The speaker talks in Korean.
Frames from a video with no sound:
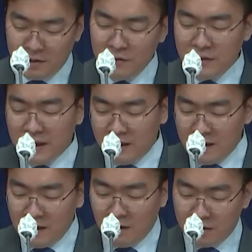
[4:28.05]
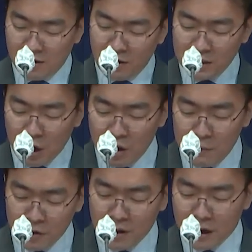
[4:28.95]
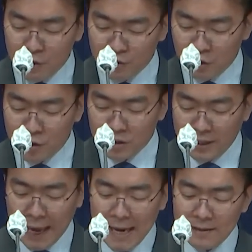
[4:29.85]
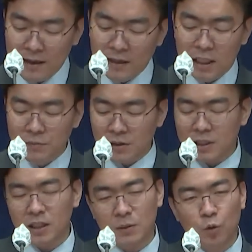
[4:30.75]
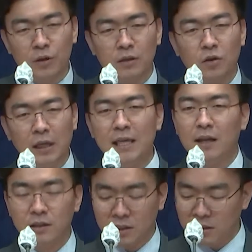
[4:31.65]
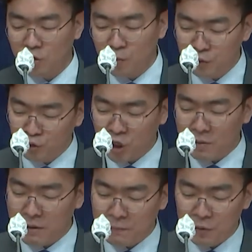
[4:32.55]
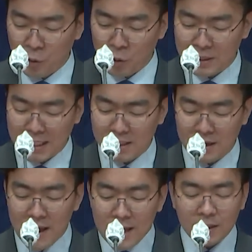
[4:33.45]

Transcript: 그런데 어, 그런 사회의 변화 가운데 우리는 개인의 리듬을 찾지 못해서 일에 치이고 분주함에 바쁘고 자신의